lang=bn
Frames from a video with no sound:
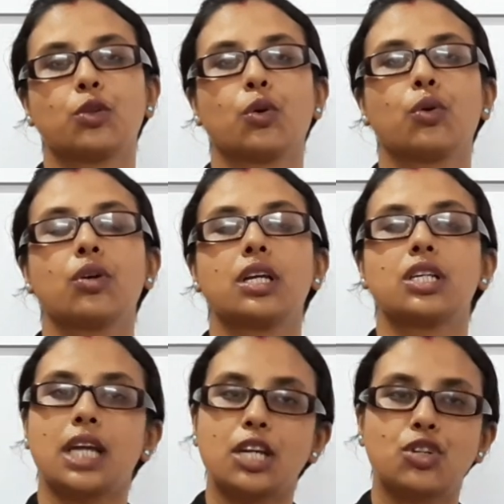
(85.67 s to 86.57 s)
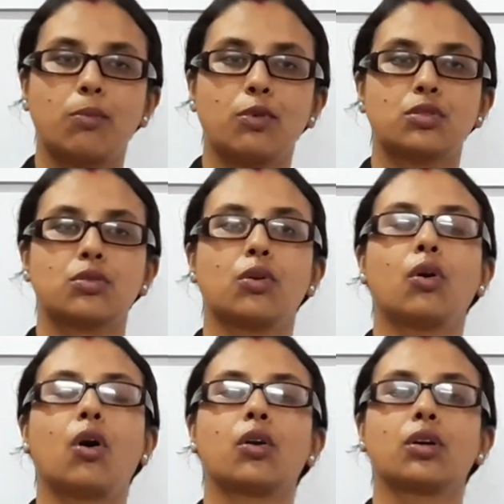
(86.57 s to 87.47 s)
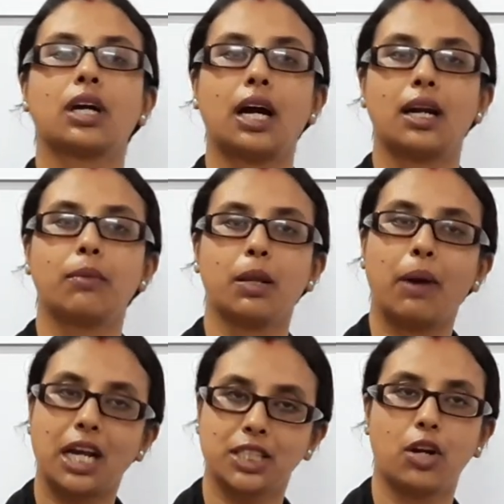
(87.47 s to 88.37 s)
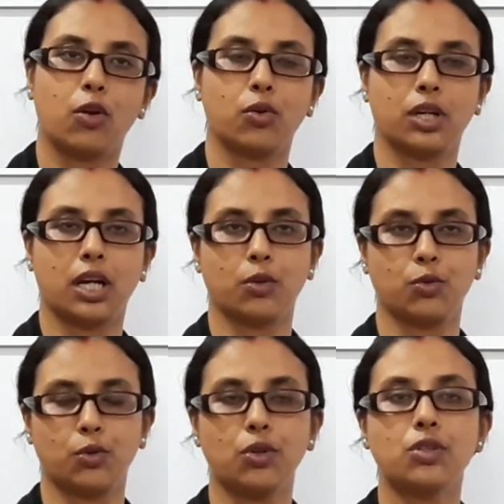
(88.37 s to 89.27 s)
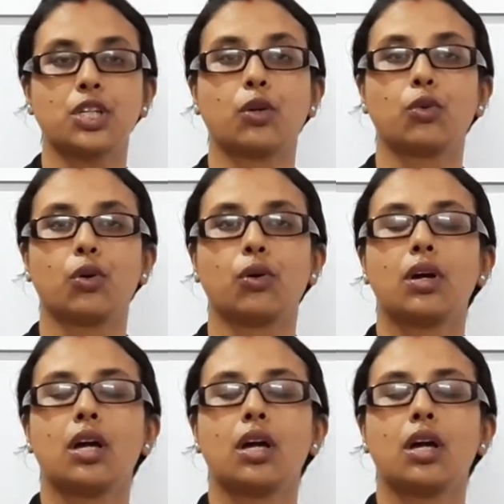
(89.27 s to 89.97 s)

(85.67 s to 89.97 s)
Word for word: তো সেই সমস্ত অলঙ্কার মানে ভাষার অলঙ্কারগুলো যেগুলো